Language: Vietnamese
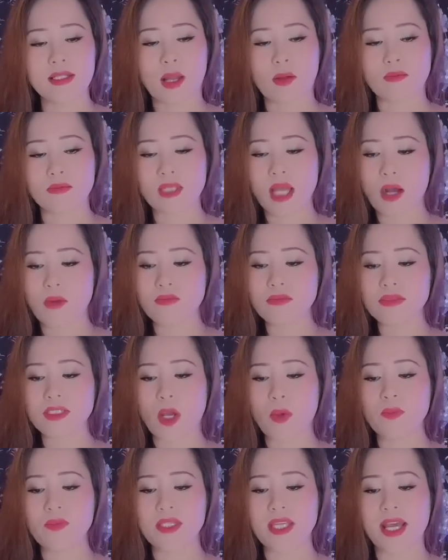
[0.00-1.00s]
Tổng thống
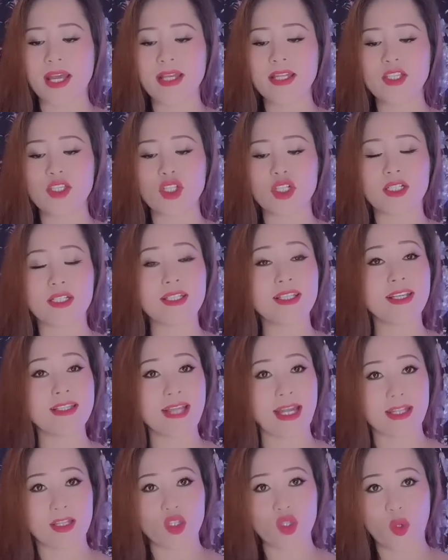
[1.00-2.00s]
thống chế tưởng giới
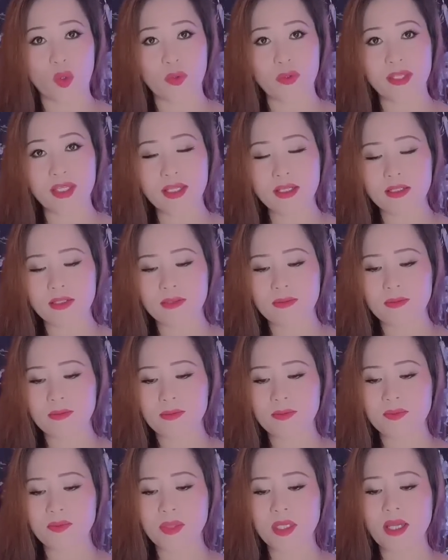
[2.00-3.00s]
thạch tổ chức.
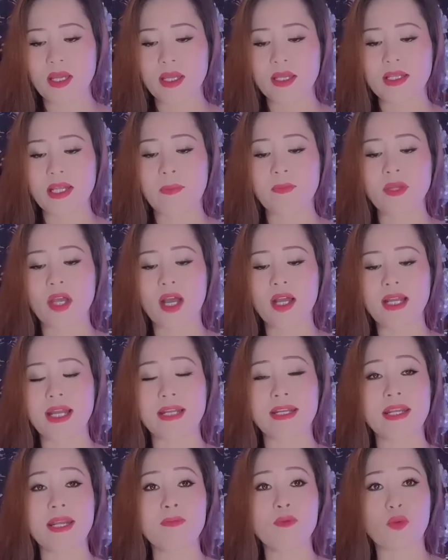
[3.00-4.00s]
Năm đó là
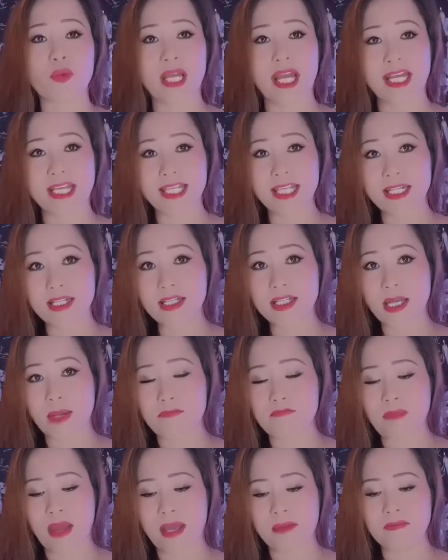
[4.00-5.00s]
năm
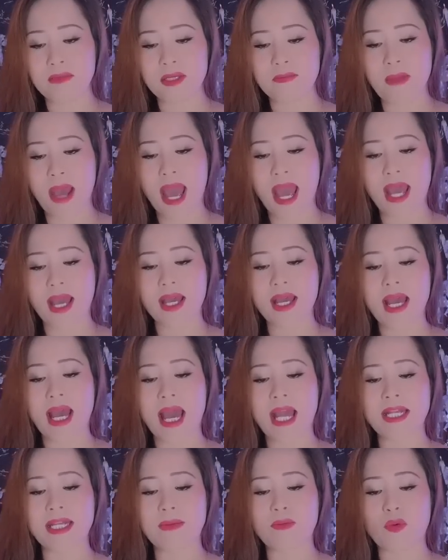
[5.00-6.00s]
1973
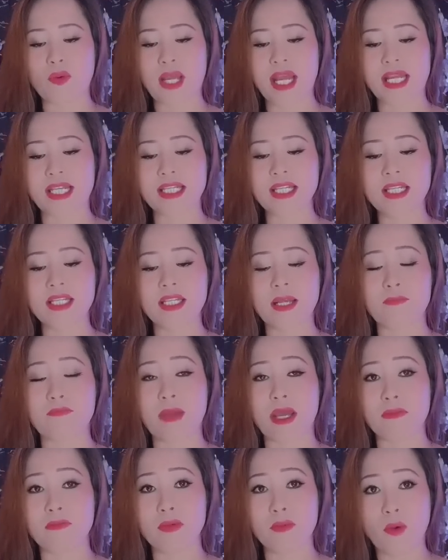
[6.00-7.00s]
hay năm
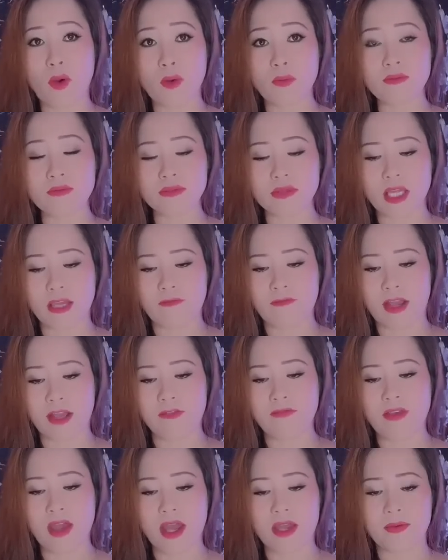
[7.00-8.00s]
1974 thì phải
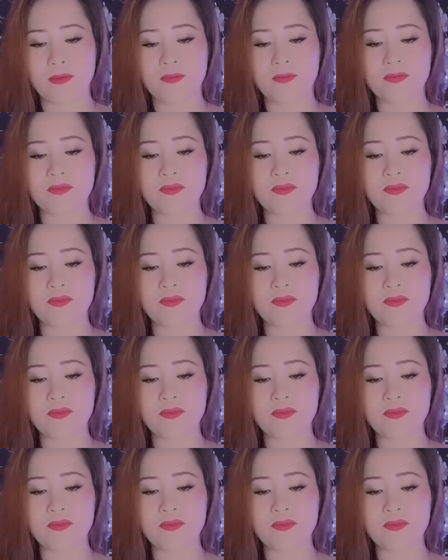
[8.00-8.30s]
về.